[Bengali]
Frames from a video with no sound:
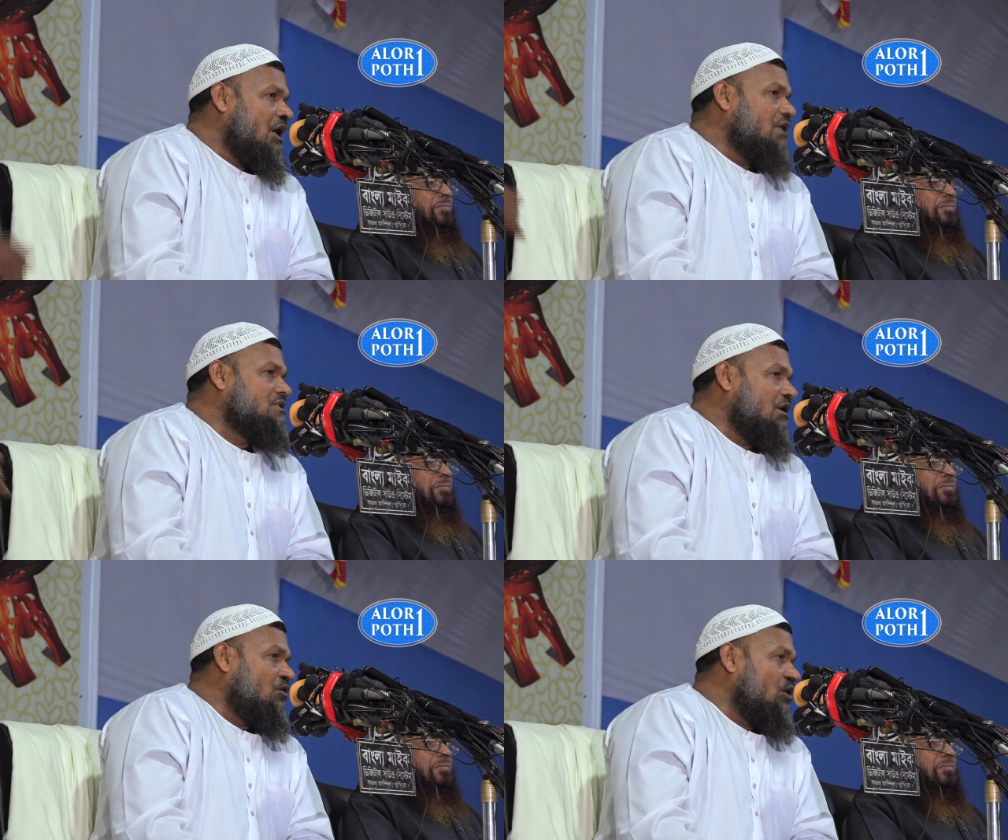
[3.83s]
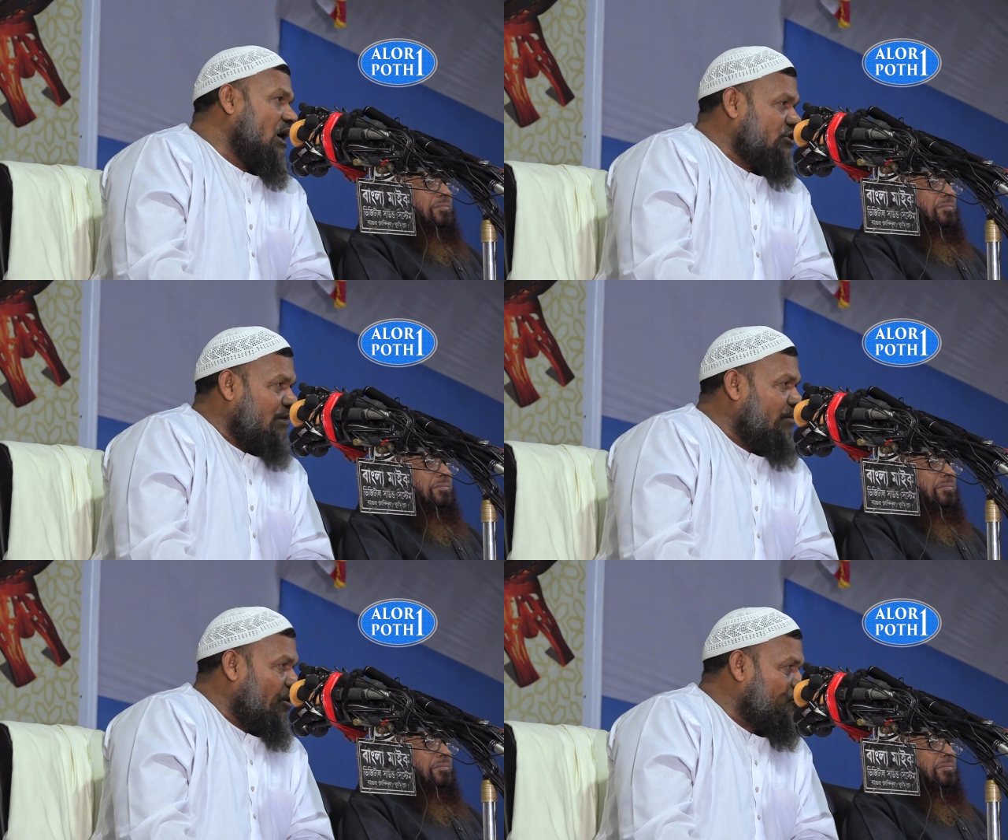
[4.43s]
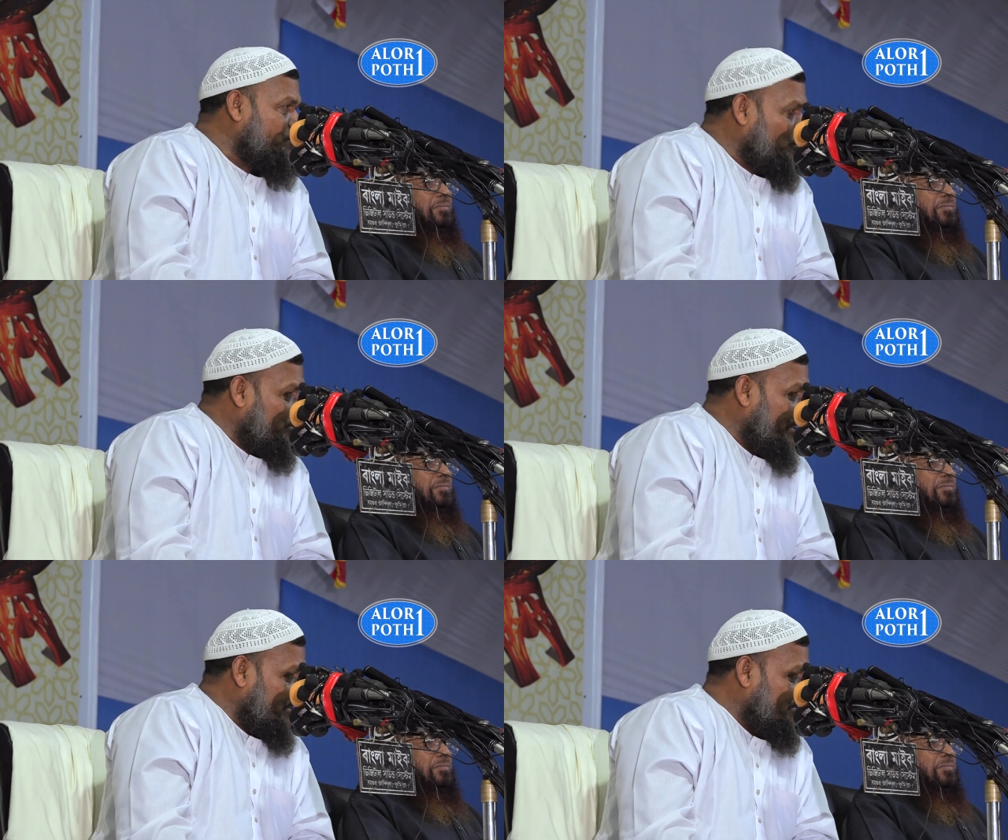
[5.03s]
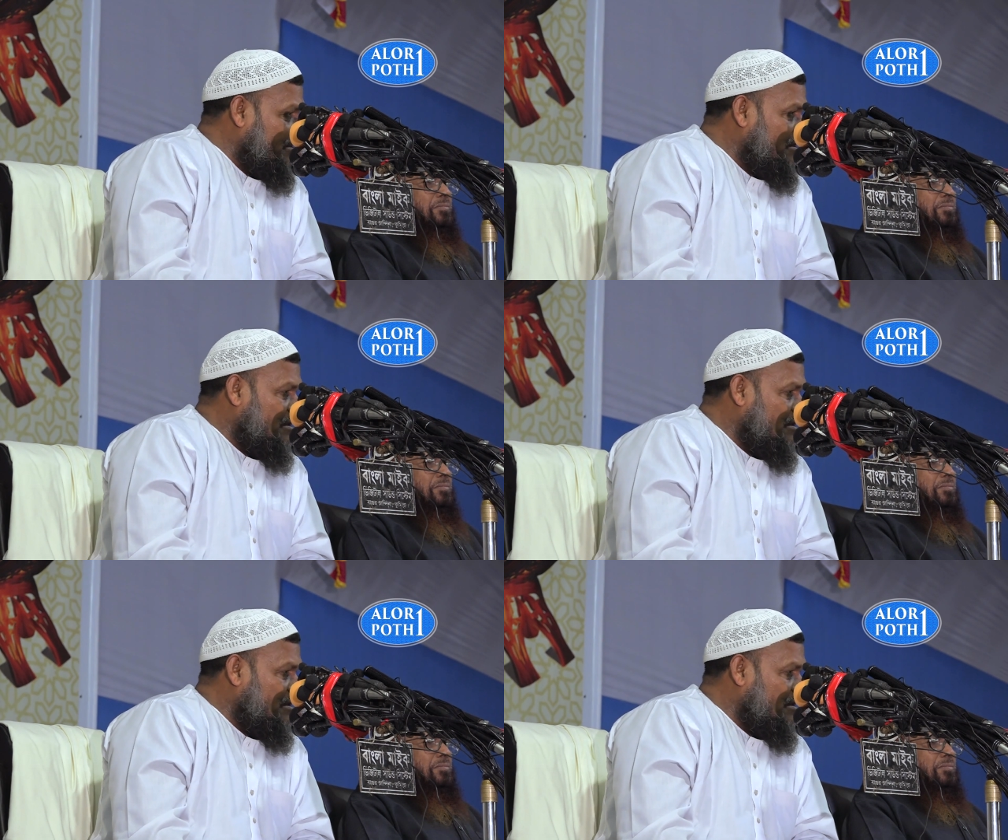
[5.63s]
হাজারো হাজার মানুষ বসে আছে